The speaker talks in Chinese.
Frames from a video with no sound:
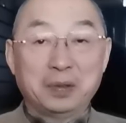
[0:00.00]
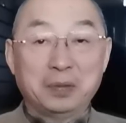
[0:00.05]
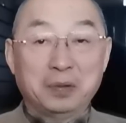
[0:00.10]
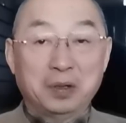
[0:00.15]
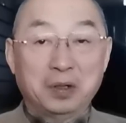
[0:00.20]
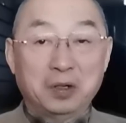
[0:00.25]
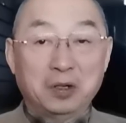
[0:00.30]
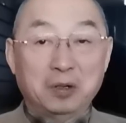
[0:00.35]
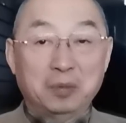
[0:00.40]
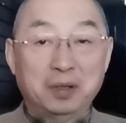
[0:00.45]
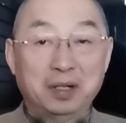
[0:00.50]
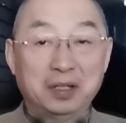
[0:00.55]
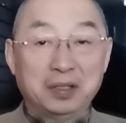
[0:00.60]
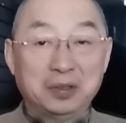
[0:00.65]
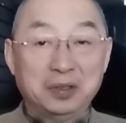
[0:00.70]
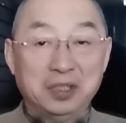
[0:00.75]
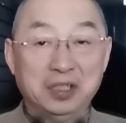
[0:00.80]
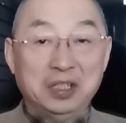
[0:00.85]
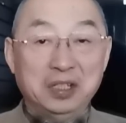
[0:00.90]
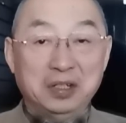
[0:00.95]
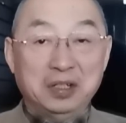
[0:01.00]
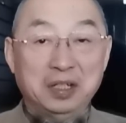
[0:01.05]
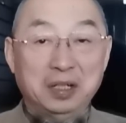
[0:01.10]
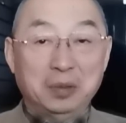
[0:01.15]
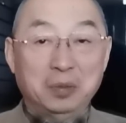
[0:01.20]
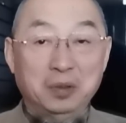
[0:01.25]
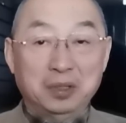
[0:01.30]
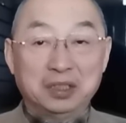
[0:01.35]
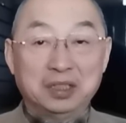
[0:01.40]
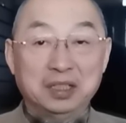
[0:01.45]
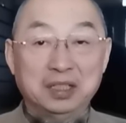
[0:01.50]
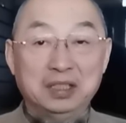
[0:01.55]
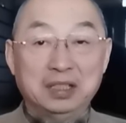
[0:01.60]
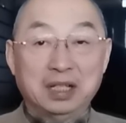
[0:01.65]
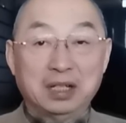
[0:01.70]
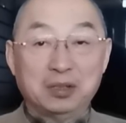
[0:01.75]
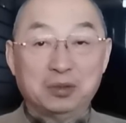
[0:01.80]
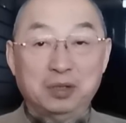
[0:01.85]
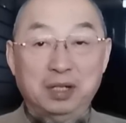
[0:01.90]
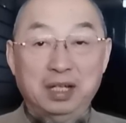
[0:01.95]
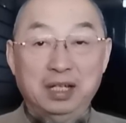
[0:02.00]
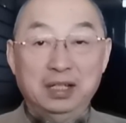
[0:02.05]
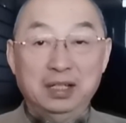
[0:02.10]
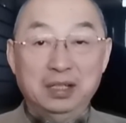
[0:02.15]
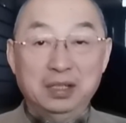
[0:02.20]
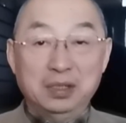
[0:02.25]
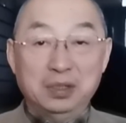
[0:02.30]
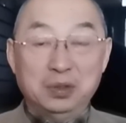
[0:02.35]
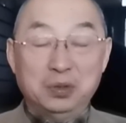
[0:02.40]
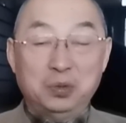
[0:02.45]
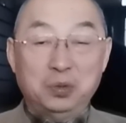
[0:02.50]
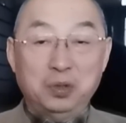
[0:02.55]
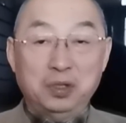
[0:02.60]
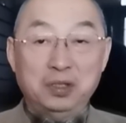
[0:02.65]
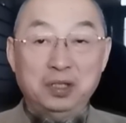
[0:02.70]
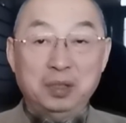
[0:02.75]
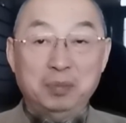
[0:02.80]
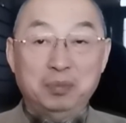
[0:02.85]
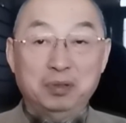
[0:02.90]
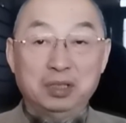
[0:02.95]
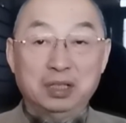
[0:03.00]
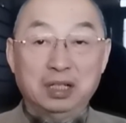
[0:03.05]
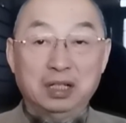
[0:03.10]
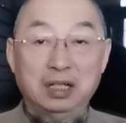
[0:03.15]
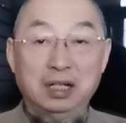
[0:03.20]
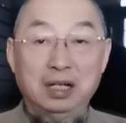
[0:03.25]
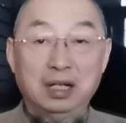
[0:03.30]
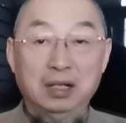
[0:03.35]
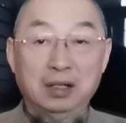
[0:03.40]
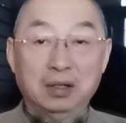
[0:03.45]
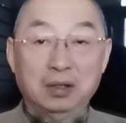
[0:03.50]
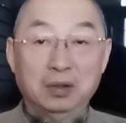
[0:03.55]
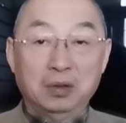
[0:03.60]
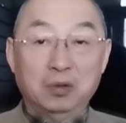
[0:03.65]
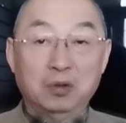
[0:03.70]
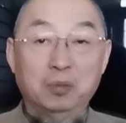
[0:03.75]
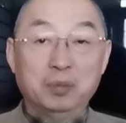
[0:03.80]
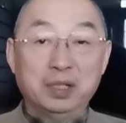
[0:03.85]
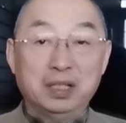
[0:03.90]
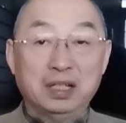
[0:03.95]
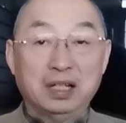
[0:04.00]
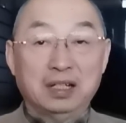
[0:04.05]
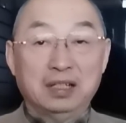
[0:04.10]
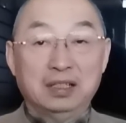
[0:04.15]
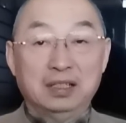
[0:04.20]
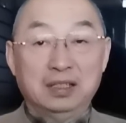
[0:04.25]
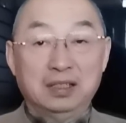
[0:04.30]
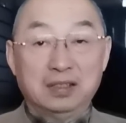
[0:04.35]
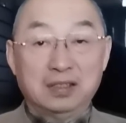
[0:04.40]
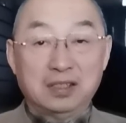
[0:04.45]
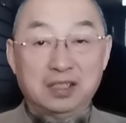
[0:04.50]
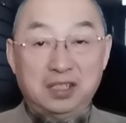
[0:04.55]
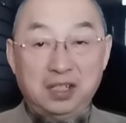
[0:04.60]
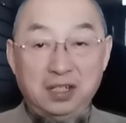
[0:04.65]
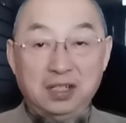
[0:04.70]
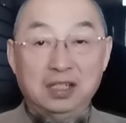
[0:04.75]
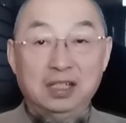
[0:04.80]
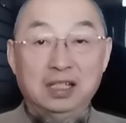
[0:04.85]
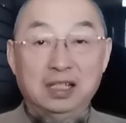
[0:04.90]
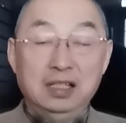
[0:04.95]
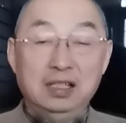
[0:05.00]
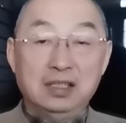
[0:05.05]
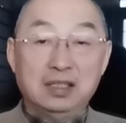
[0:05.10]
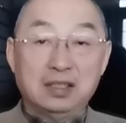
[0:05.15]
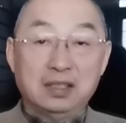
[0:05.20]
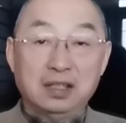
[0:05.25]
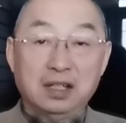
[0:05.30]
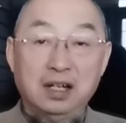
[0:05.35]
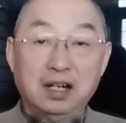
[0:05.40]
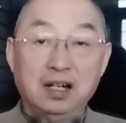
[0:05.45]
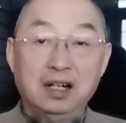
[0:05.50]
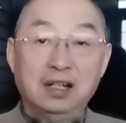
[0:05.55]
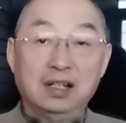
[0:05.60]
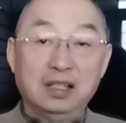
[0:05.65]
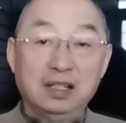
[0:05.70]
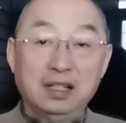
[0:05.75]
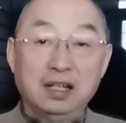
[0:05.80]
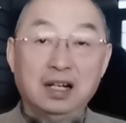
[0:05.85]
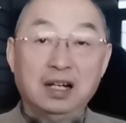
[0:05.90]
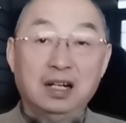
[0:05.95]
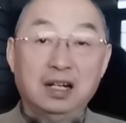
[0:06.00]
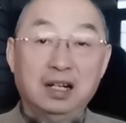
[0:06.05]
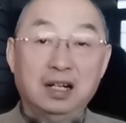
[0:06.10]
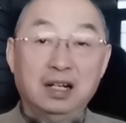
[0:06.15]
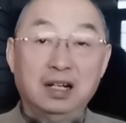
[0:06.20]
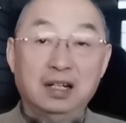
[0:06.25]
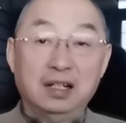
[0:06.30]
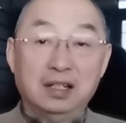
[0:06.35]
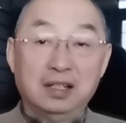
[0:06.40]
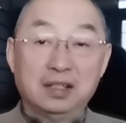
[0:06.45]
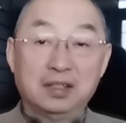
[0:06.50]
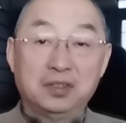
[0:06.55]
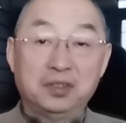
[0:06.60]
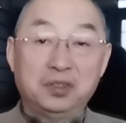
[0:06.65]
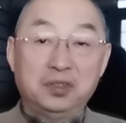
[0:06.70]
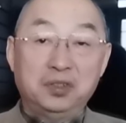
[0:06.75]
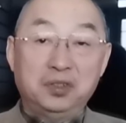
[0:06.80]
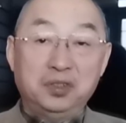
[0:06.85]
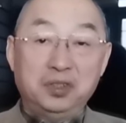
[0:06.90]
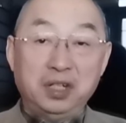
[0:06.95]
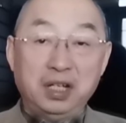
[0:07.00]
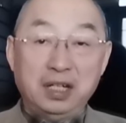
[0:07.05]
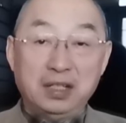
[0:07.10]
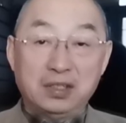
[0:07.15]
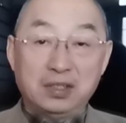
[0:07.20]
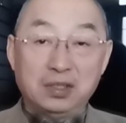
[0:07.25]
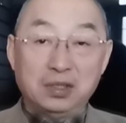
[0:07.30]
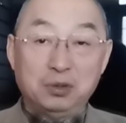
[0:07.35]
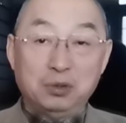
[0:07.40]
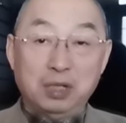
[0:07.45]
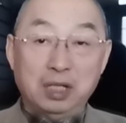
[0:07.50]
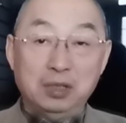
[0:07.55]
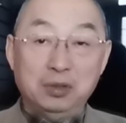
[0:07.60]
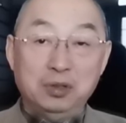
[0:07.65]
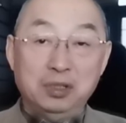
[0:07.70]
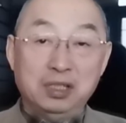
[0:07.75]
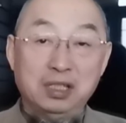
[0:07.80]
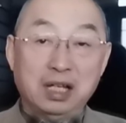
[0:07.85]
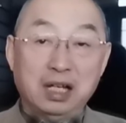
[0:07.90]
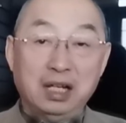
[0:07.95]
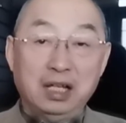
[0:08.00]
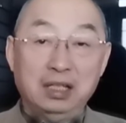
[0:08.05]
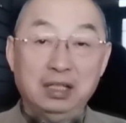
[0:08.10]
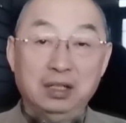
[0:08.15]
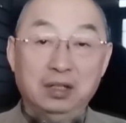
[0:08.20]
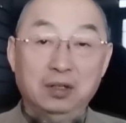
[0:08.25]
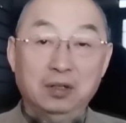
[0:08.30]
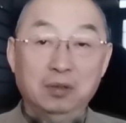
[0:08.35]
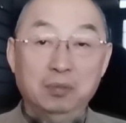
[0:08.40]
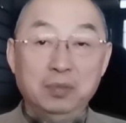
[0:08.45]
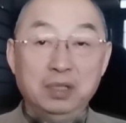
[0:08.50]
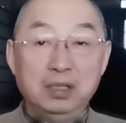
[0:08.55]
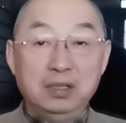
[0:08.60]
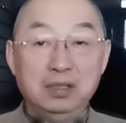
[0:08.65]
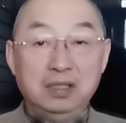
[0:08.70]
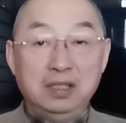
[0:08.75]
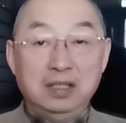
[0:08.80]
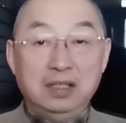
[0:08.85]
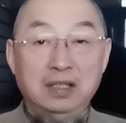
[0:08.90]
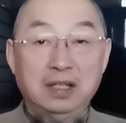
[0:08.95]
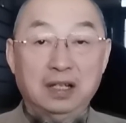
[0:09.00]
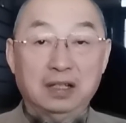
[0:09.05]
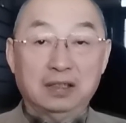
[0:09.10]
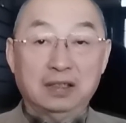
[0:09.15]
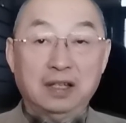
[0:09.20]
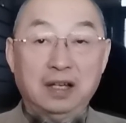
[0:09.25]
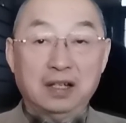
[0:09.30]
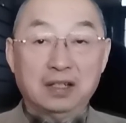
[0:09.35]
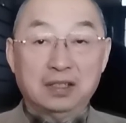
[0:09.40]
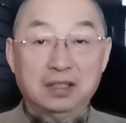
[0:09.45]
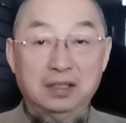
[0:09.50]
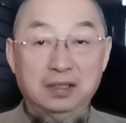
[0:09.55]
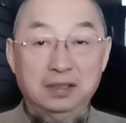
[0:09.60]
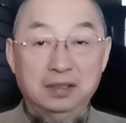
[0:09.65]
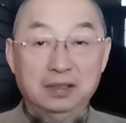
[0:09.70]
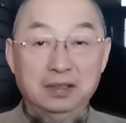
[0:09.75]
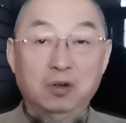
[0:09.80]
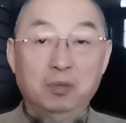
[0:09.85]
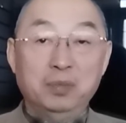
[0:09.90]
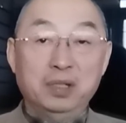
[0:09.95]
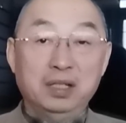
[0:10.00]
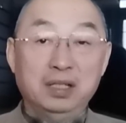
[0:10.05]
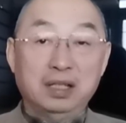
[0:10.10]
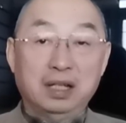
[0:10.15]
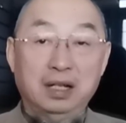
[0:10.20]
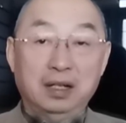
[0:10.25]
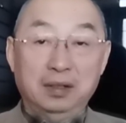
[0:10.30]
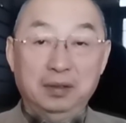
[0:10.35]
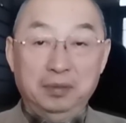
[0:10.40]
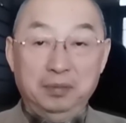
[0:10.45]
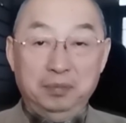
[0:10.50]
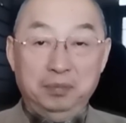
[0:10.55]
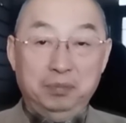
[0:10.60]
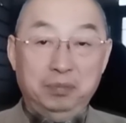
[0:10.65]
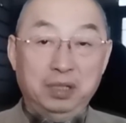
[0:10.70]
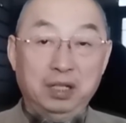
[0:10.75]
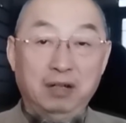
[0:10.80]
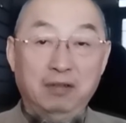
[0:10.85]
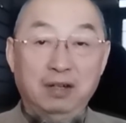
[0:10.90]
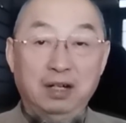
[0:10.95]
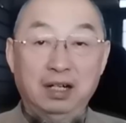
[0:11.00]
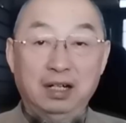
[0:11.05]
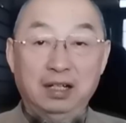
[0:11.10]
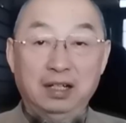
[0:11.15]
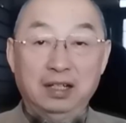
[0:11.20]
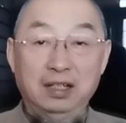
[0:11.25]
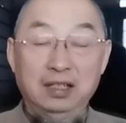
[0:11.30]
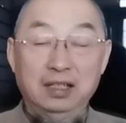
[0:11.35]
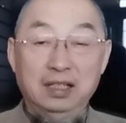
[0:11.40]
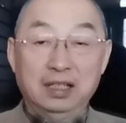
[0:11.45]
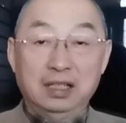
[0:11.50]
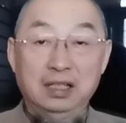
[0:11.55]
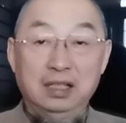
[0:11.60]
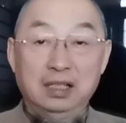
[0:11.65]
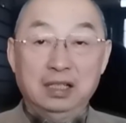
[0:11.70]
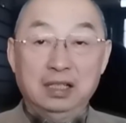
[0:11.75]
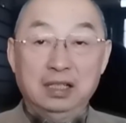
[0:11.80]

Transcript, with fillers: 我后边就一定要让我的人当选，绝对不能让国民党胜。因此，二零二二这次选举下来以后，民进党大胜，国民党不要玩了。